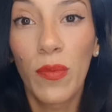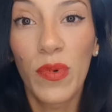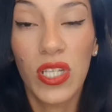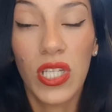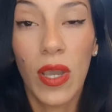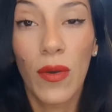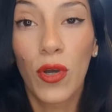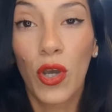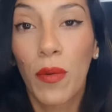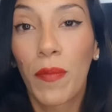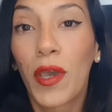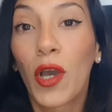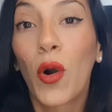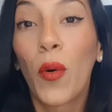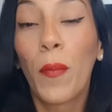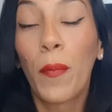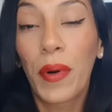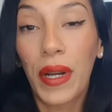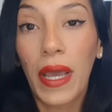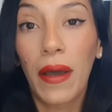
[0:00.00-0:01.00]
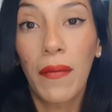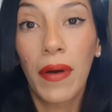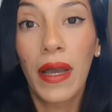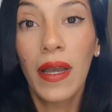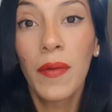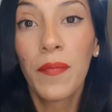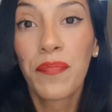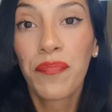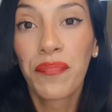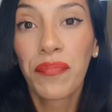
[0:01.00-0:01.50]
pues ya veo que me
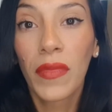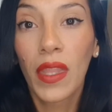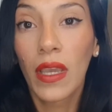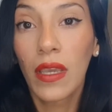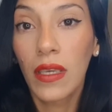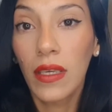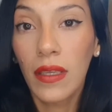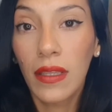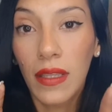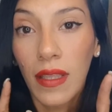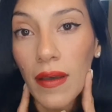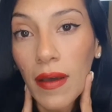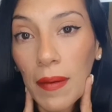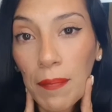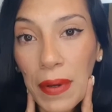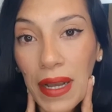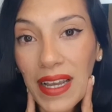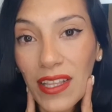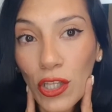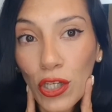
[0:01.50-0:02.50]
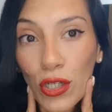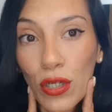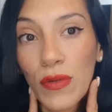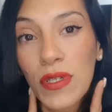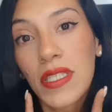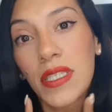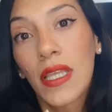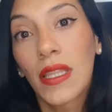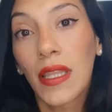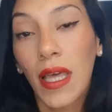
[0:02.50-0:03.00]
compraba y estaba pagando
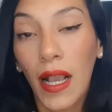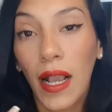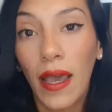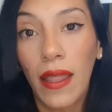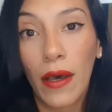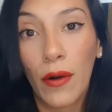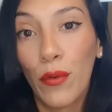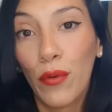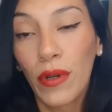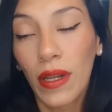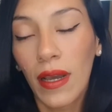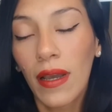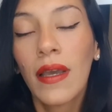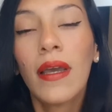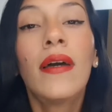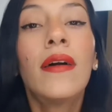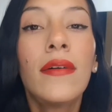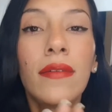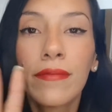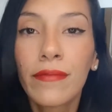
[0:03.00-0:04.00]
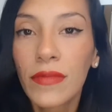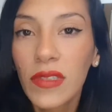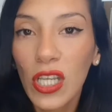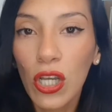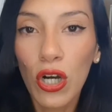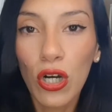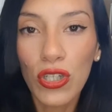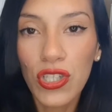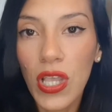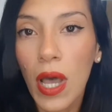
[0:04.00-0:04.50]
900 cada una
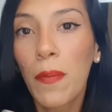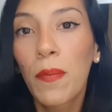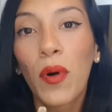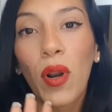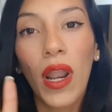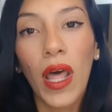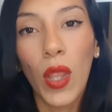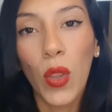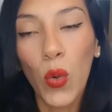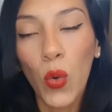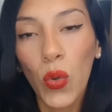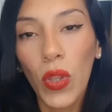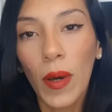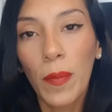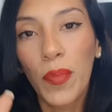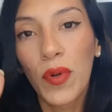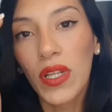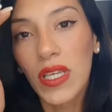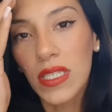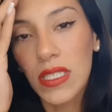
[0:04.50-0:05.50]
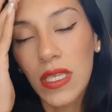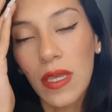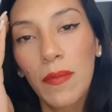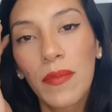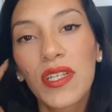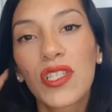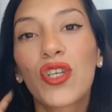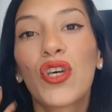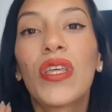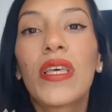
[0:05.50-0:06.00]
cosas por las dudas, porque
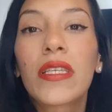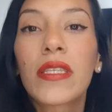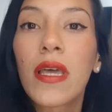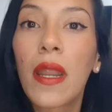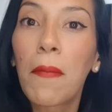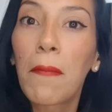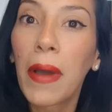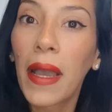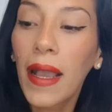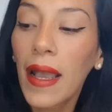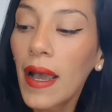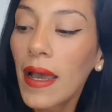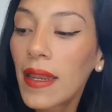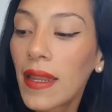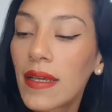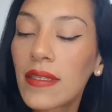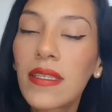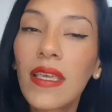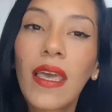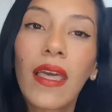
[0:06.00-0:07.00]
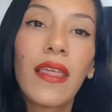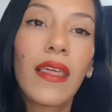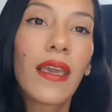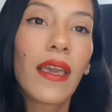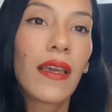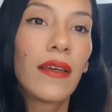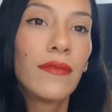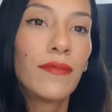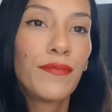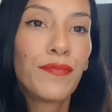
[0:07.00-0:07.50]
siempre soy de hacer macana, así que
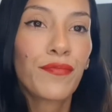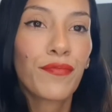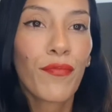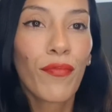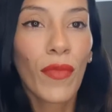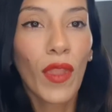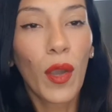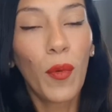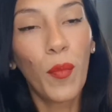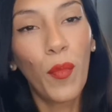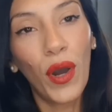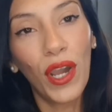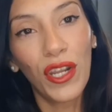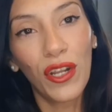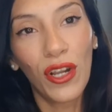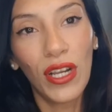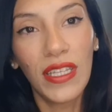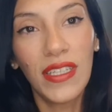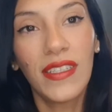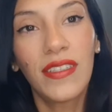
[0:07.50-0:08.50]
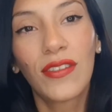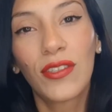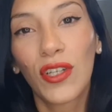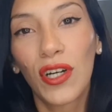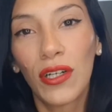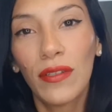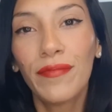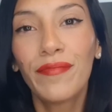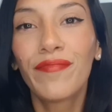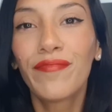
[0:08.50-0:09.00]
dije, bueno,
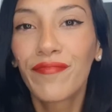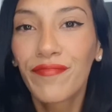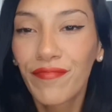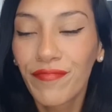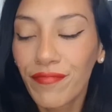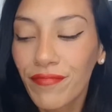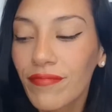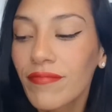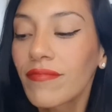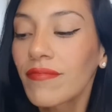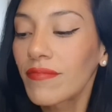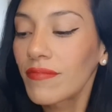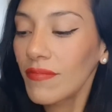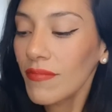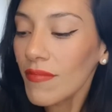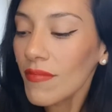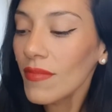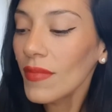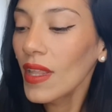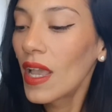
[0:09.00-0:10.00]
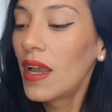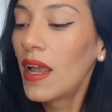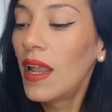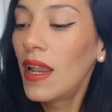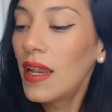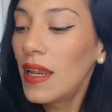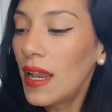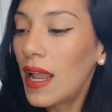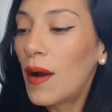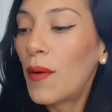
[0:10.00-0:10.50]
listo,
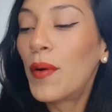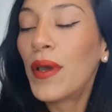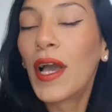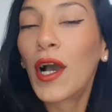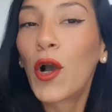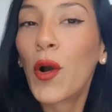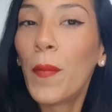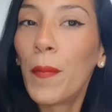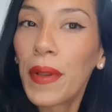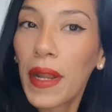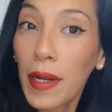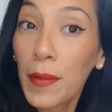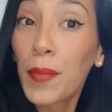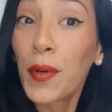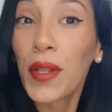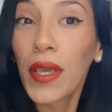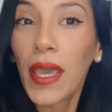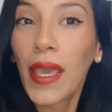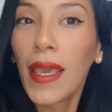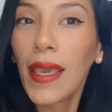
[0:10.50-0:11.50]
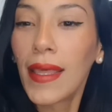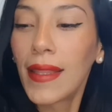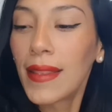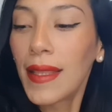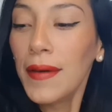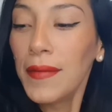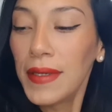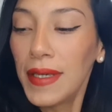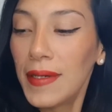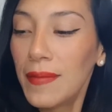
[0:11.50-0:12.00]
las voy a comprar porque
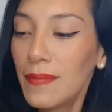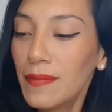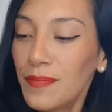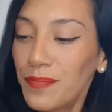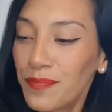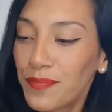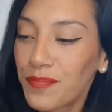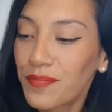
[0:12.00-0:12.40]
está bien.